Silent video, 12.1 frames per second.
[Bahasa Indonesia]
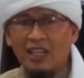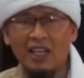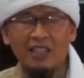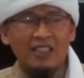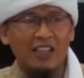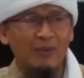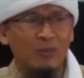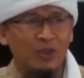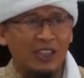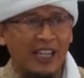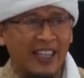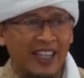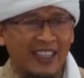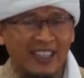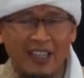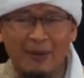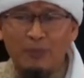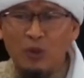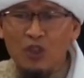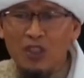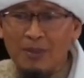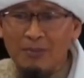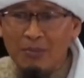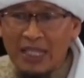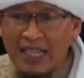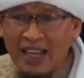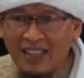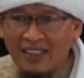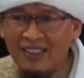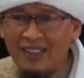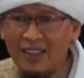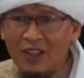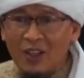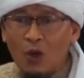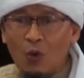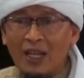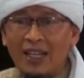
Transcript: Al-Ankabut ayat 69.